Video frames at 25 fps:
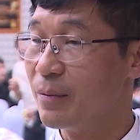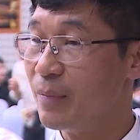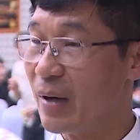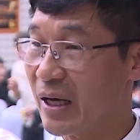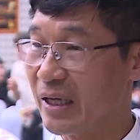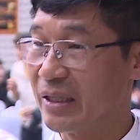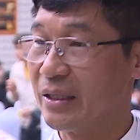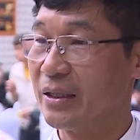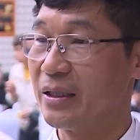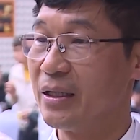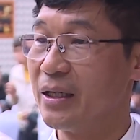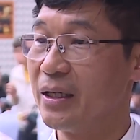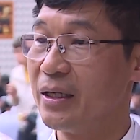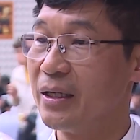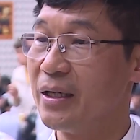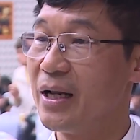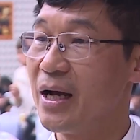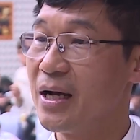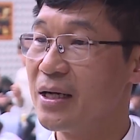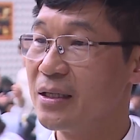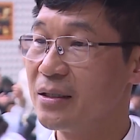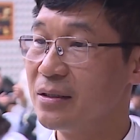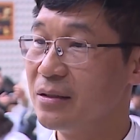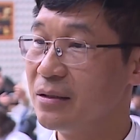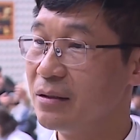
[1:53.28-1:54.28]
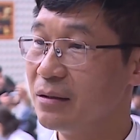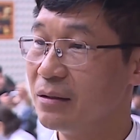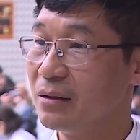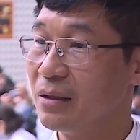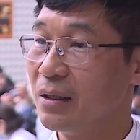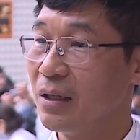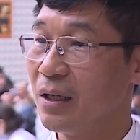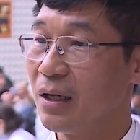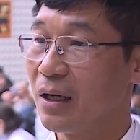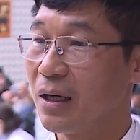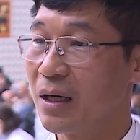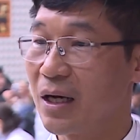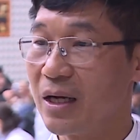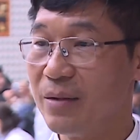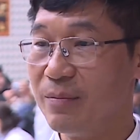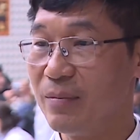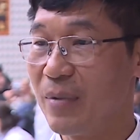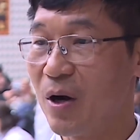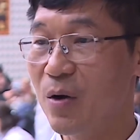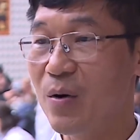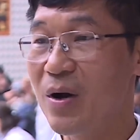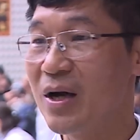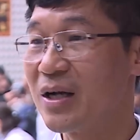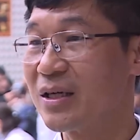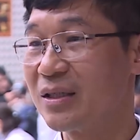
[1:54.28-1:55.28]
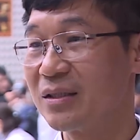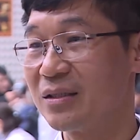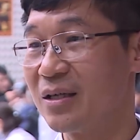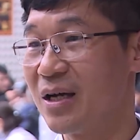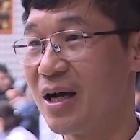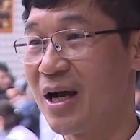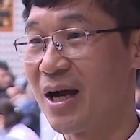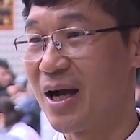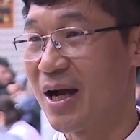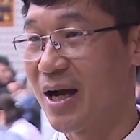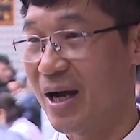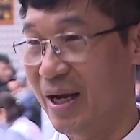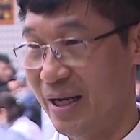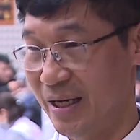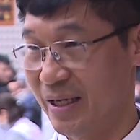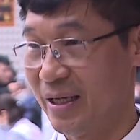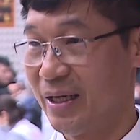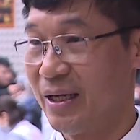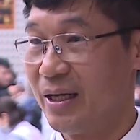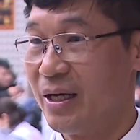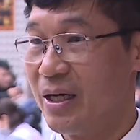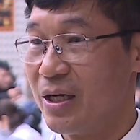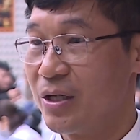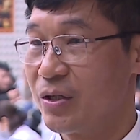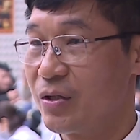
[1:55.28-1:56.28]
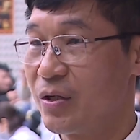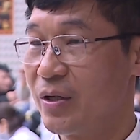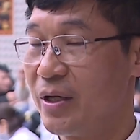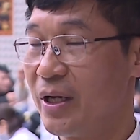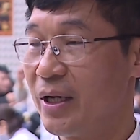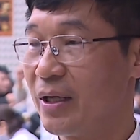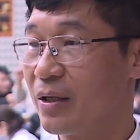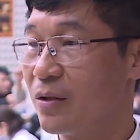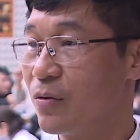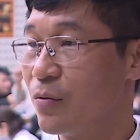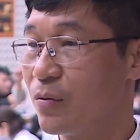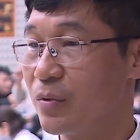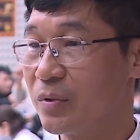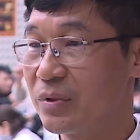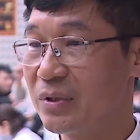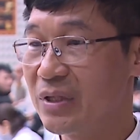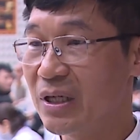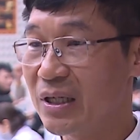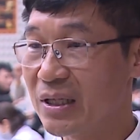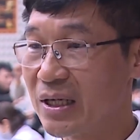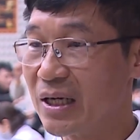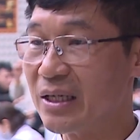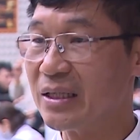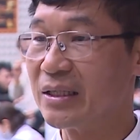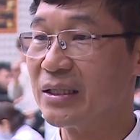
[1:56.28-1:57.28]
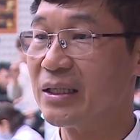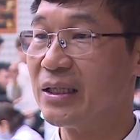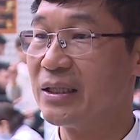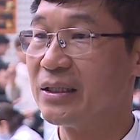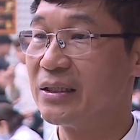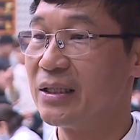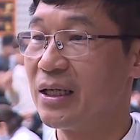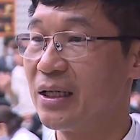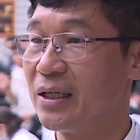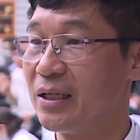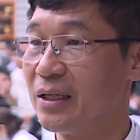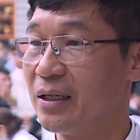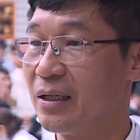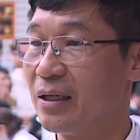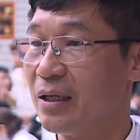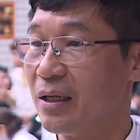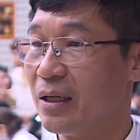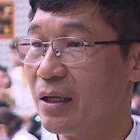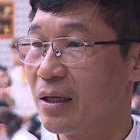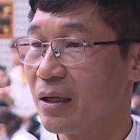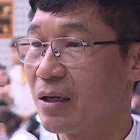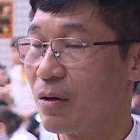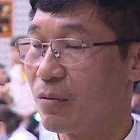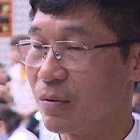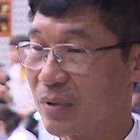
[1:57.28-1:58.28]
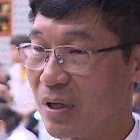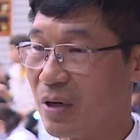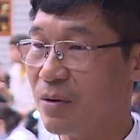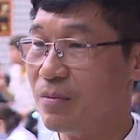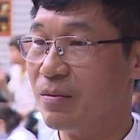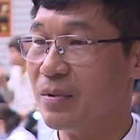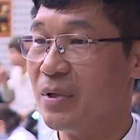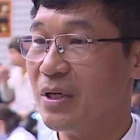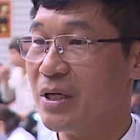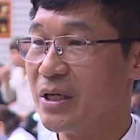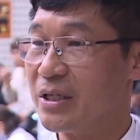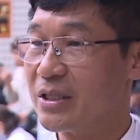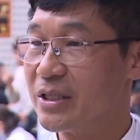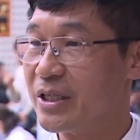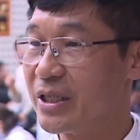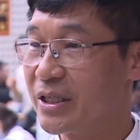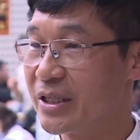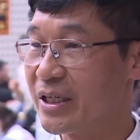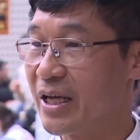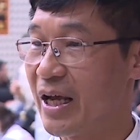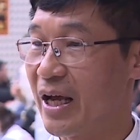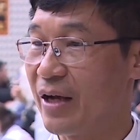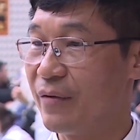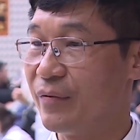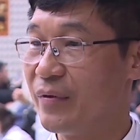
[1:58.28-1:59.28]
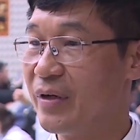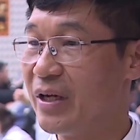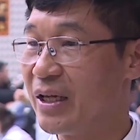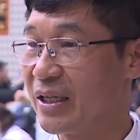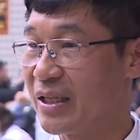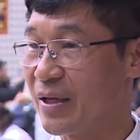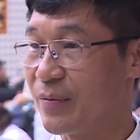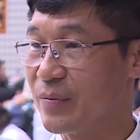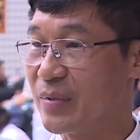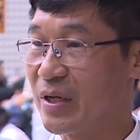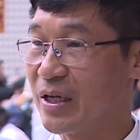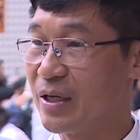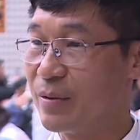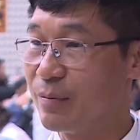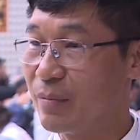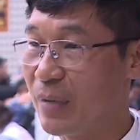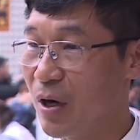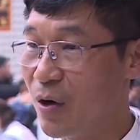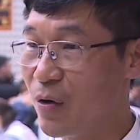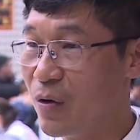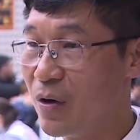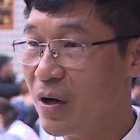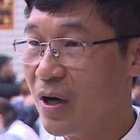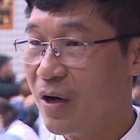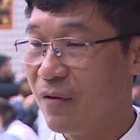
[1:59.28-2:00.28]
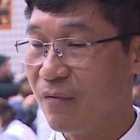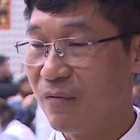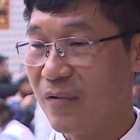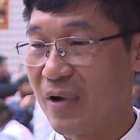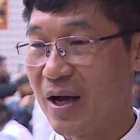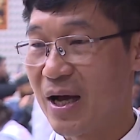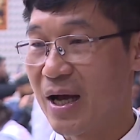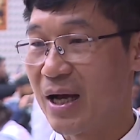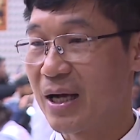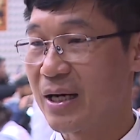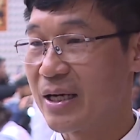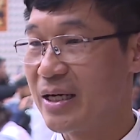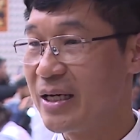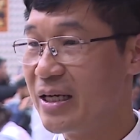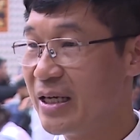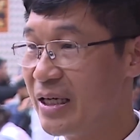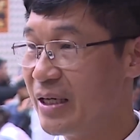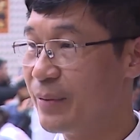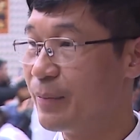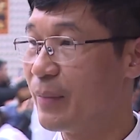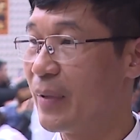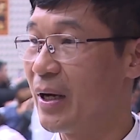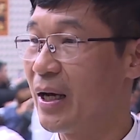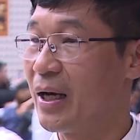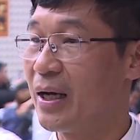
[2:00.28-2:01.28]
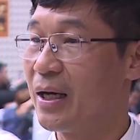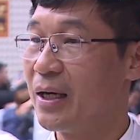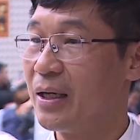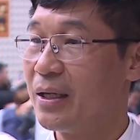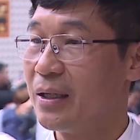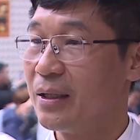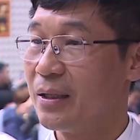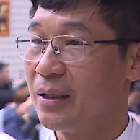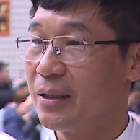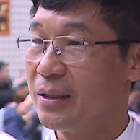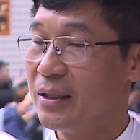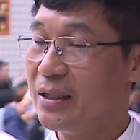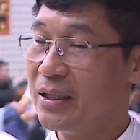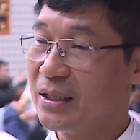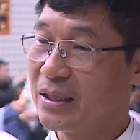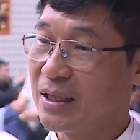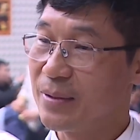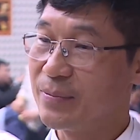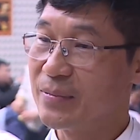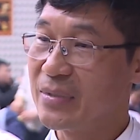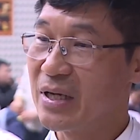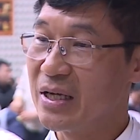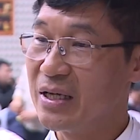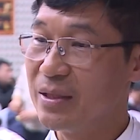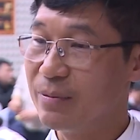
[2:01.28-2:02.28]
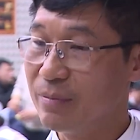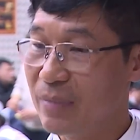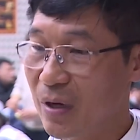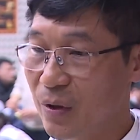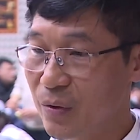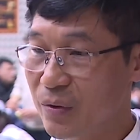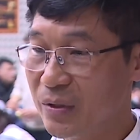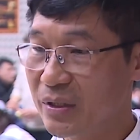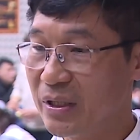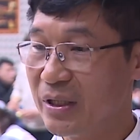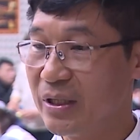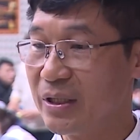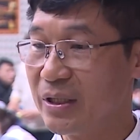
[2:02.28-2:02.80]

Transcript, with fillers: bệnh thì đang cần máu hàng giờ hàng ngày, cho nên rất cần người dân cộng đồng chia sẻ vấn đề tham gia hiến máu, và khi mà đi tham gia hiến máu thì